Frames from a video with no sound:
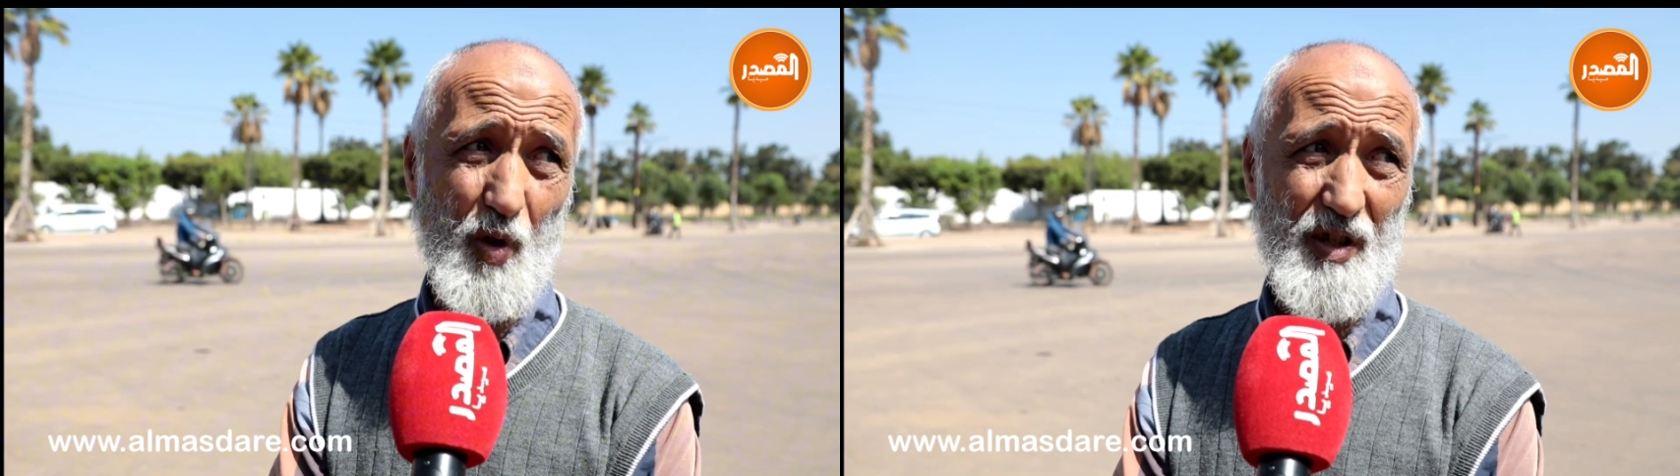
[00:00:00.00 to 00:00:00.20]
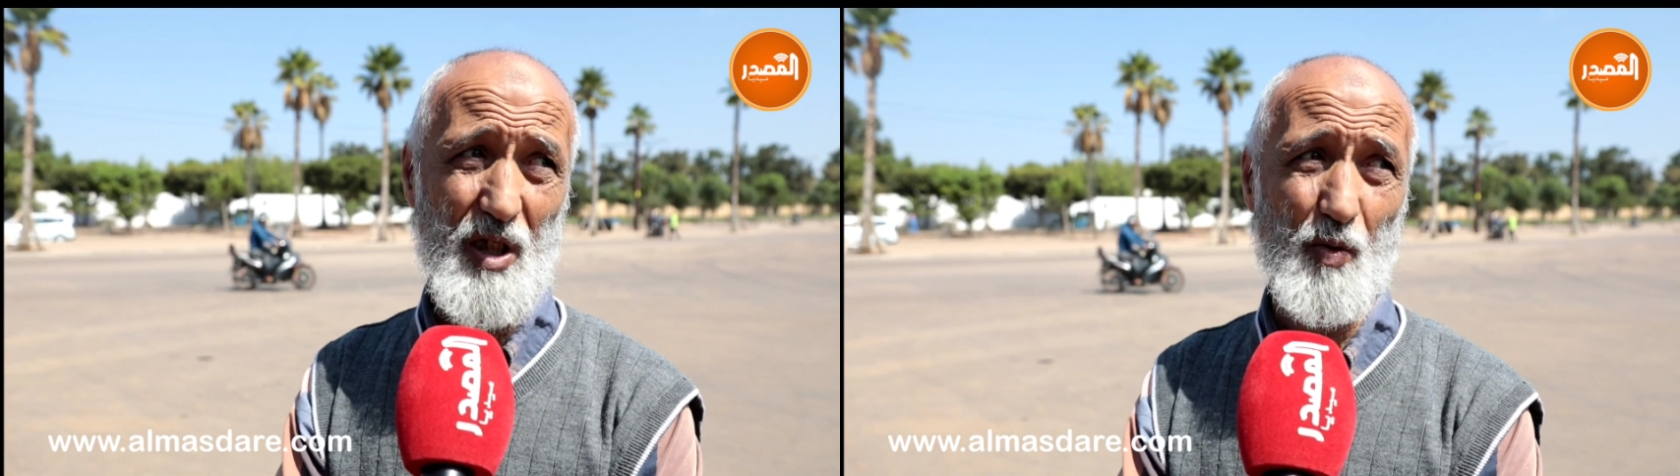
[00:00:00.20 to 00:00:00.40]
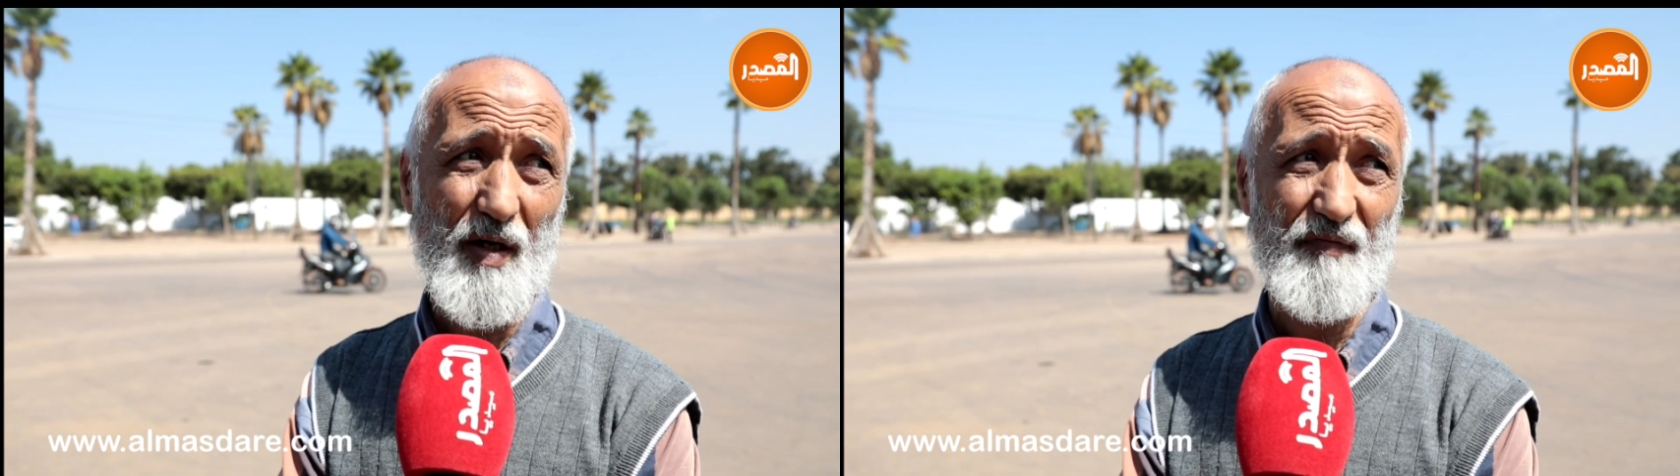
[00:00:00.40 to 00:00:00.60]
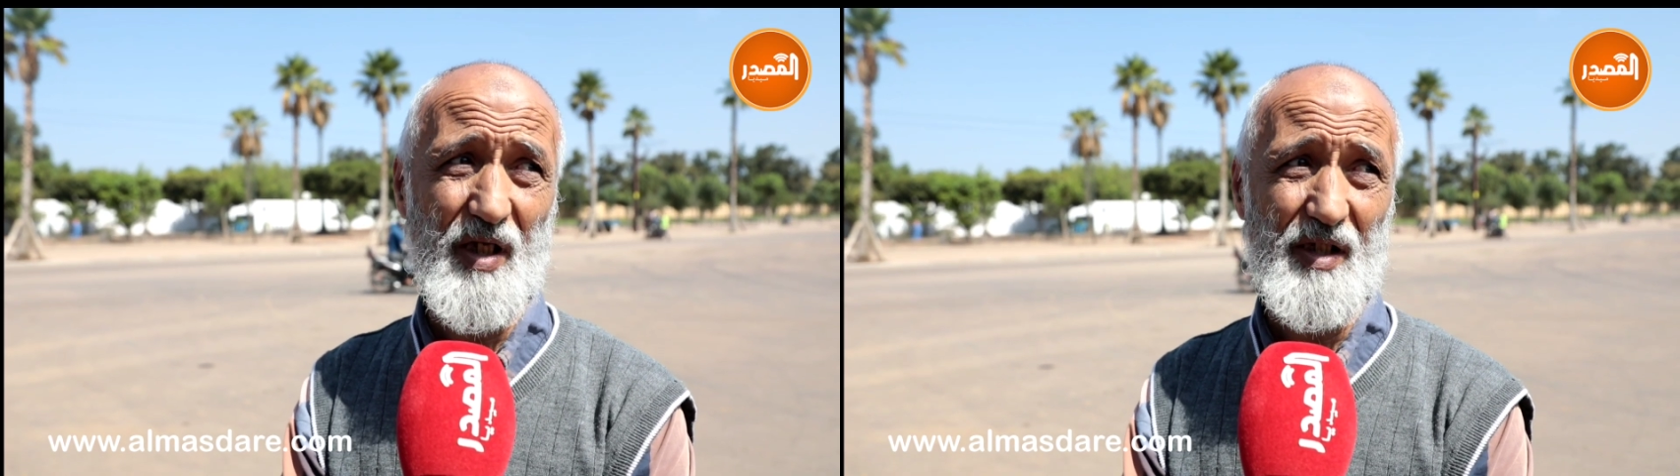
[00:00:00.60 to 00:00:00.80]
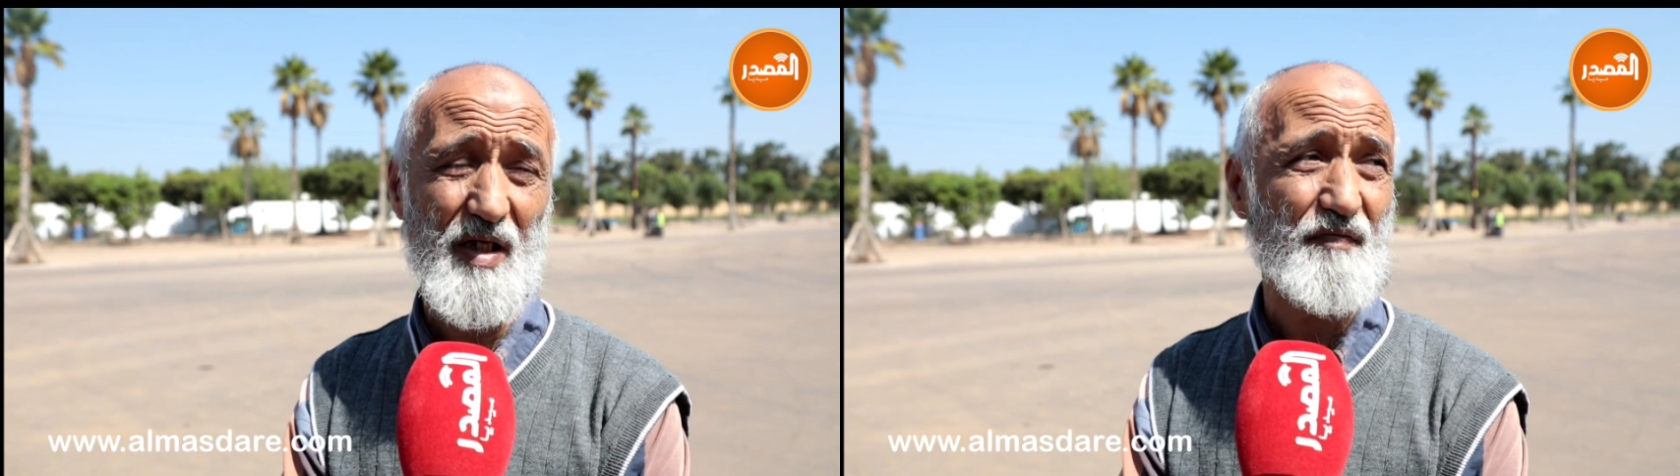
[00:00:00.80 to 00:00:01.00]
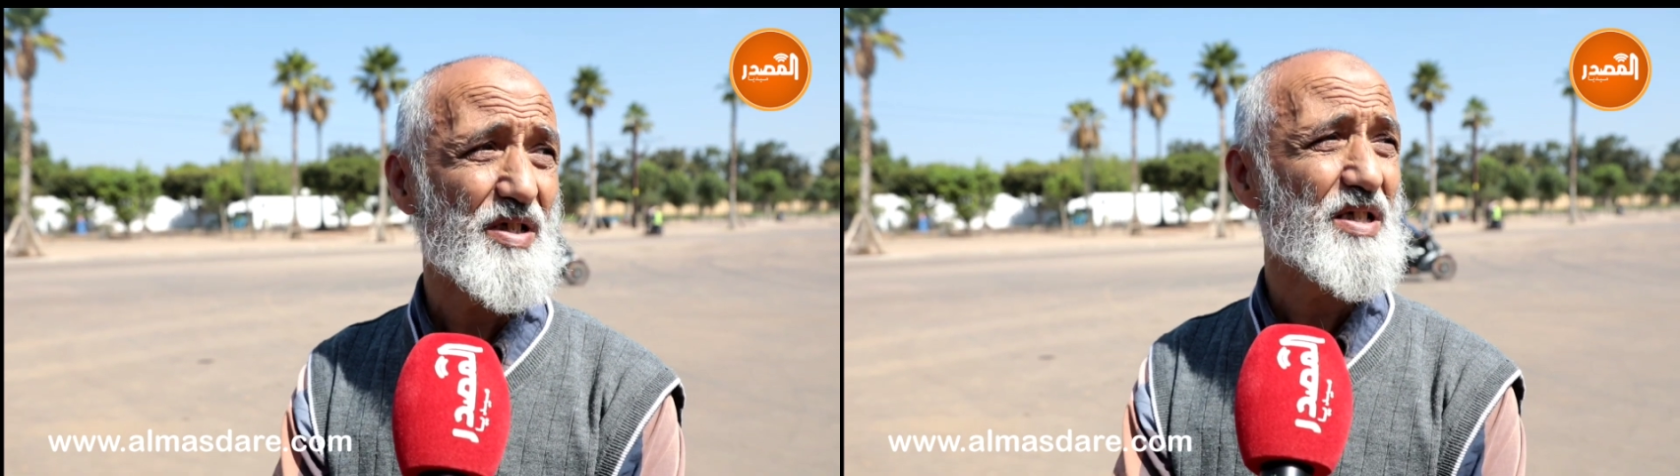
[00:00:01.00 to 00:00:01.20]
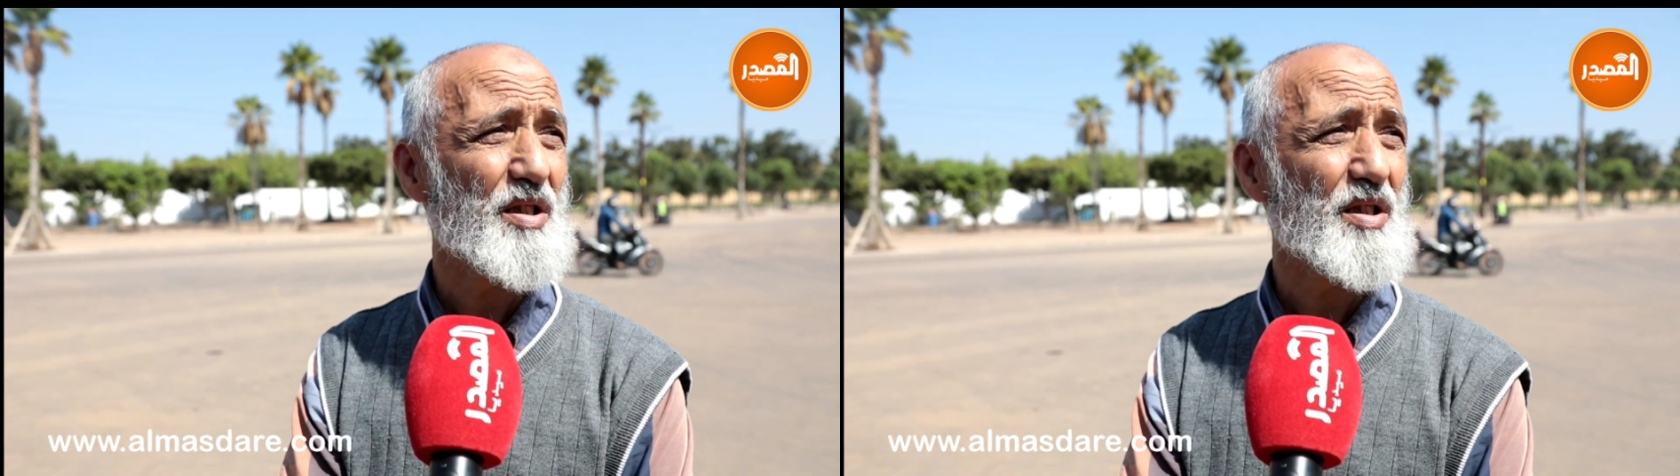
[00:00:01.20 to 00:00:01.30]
هو هذا اللي واقفين حدا فيه السد